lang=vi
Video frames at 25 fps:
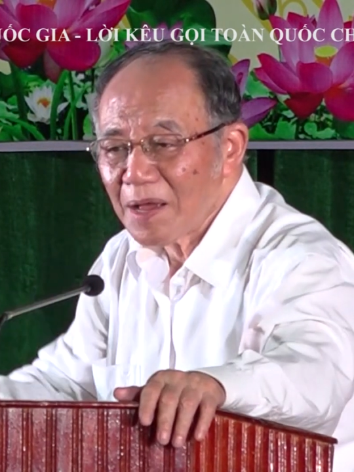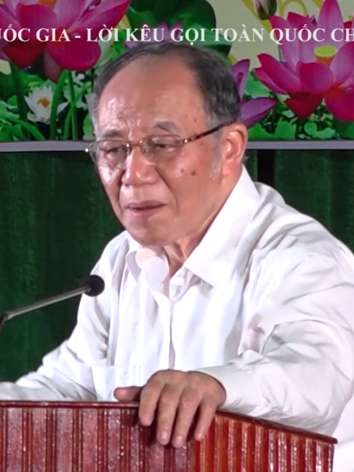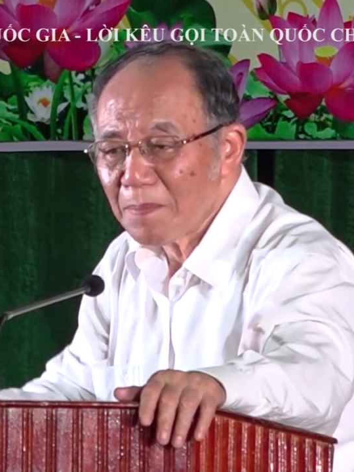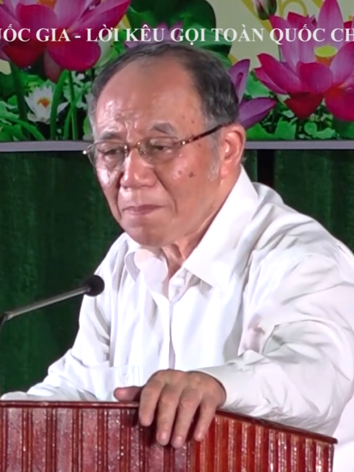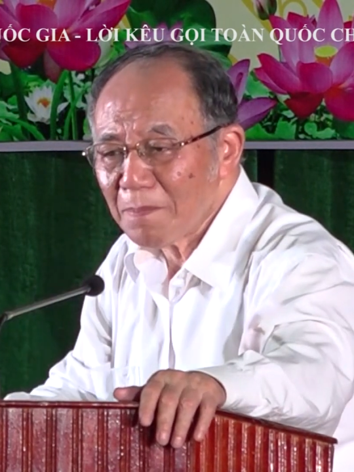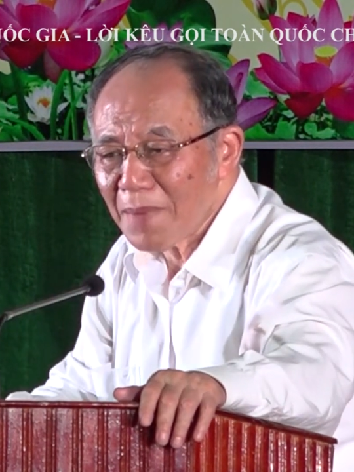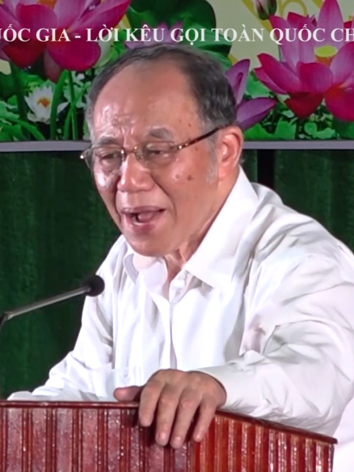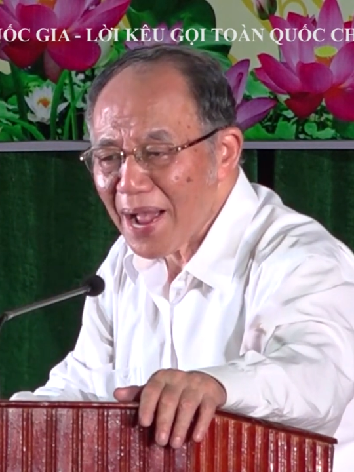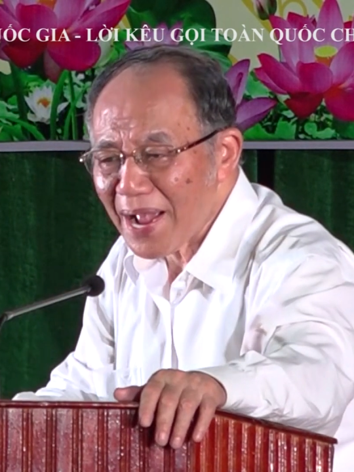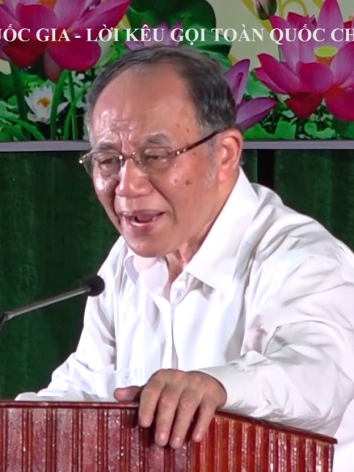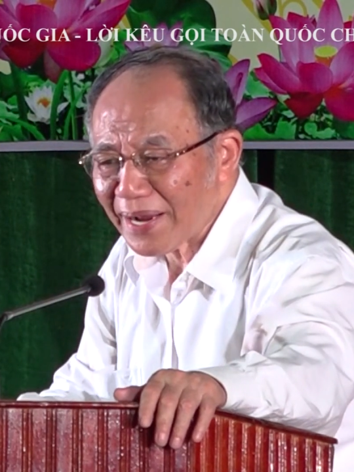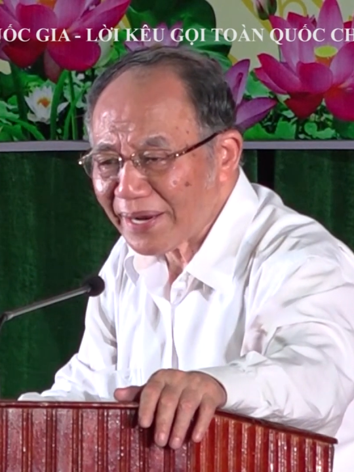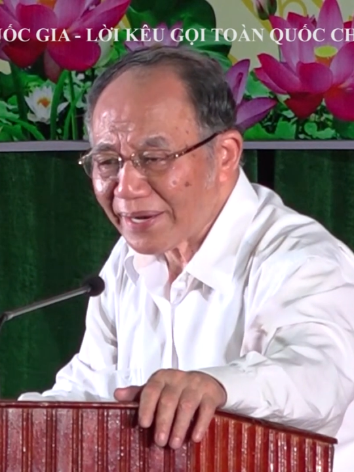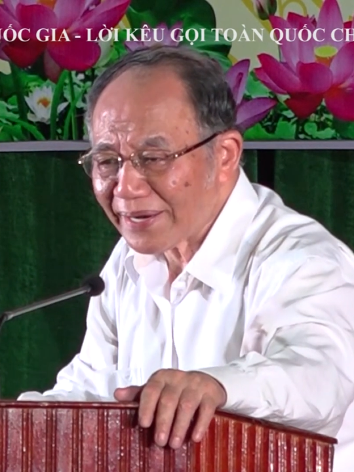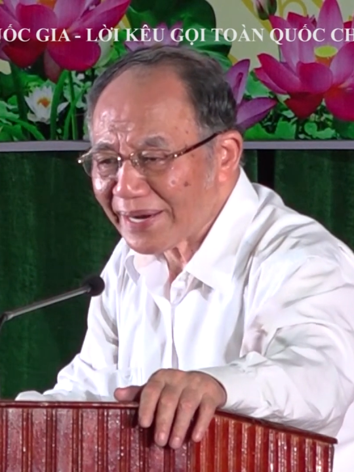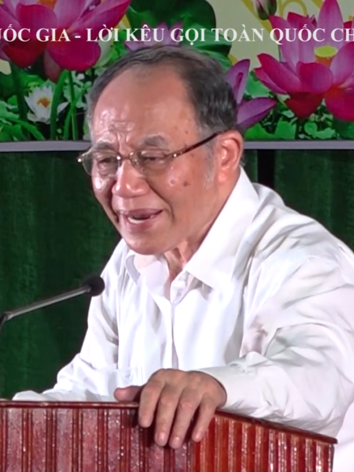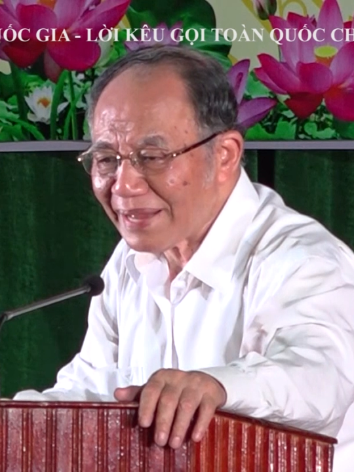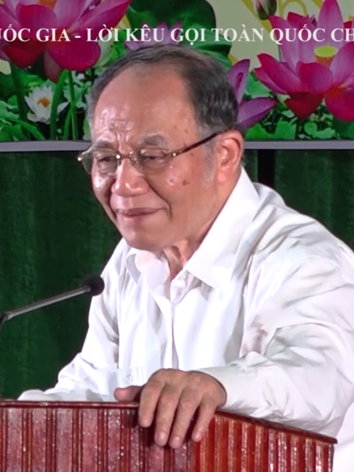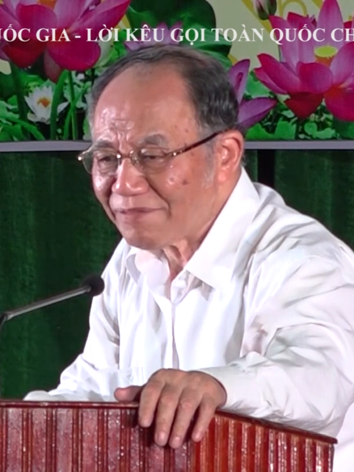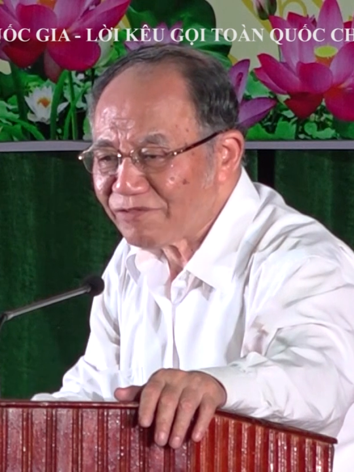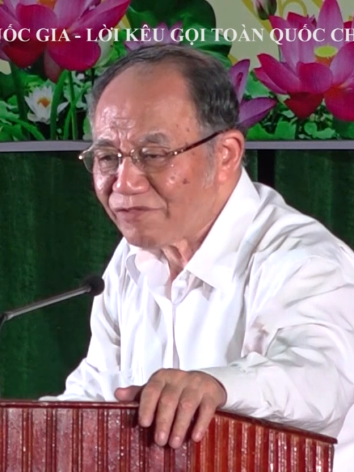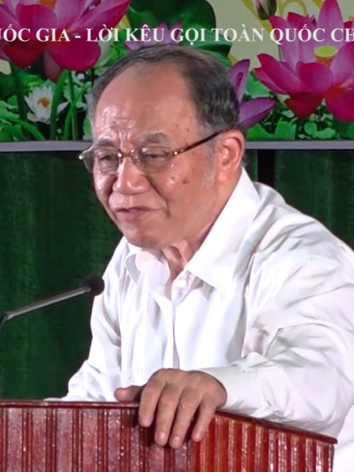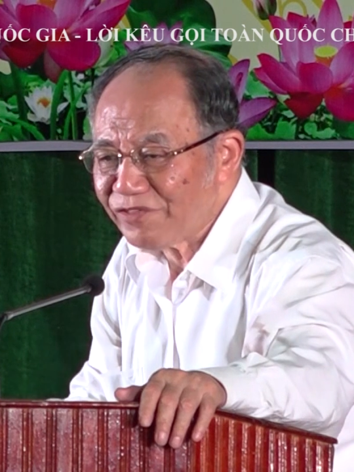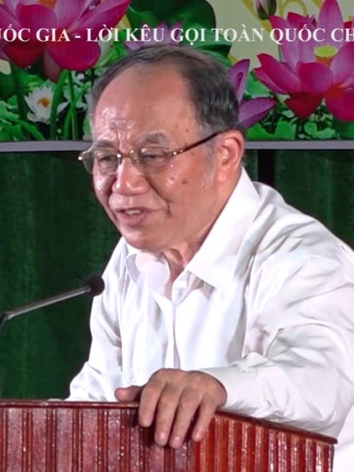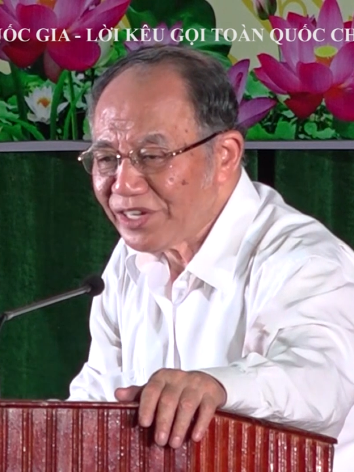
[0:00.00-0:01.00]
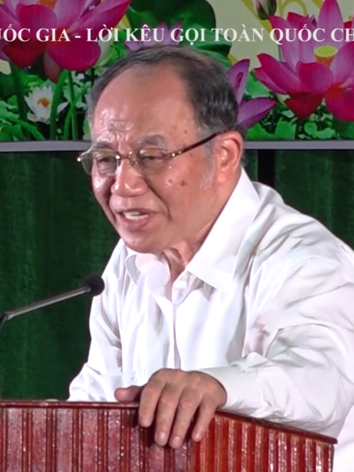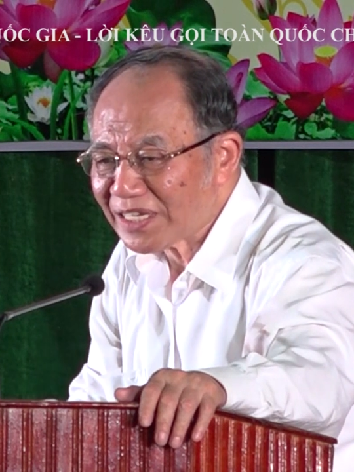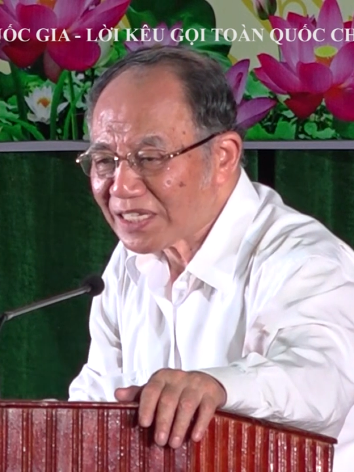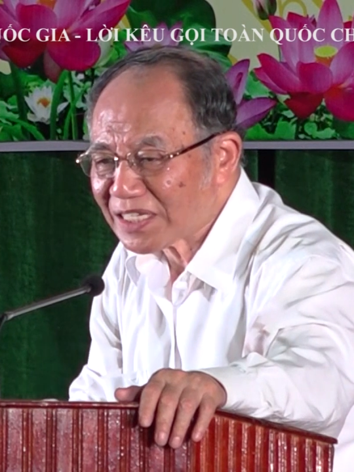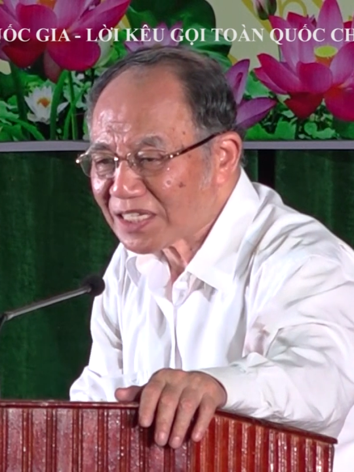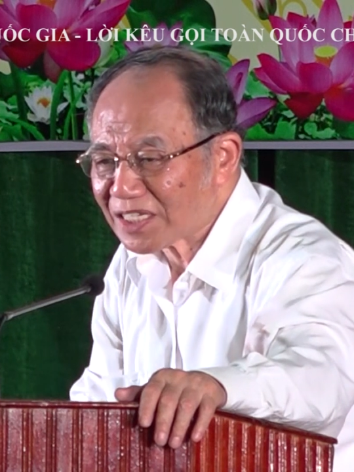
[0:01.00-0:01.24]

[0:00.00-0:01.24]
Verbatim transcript: bác đã viết